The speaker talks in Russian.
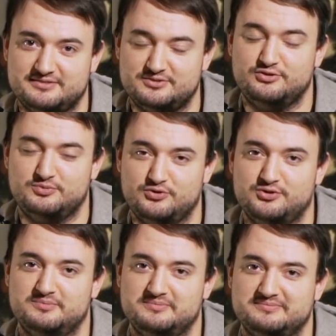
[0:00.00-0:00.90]
С Новым
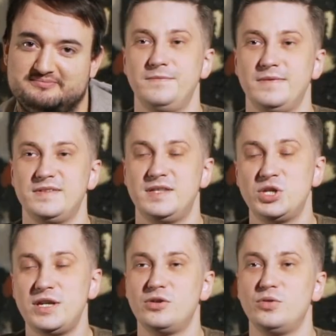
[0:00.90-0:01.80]
годом!
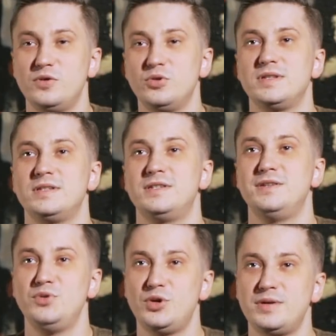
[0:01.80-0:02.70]
Встречайте Новый год с
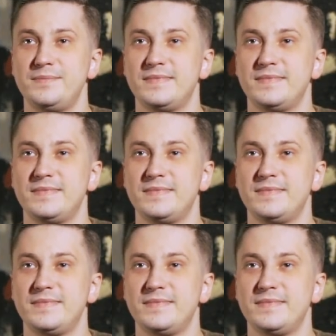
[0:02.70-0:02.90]
семьей,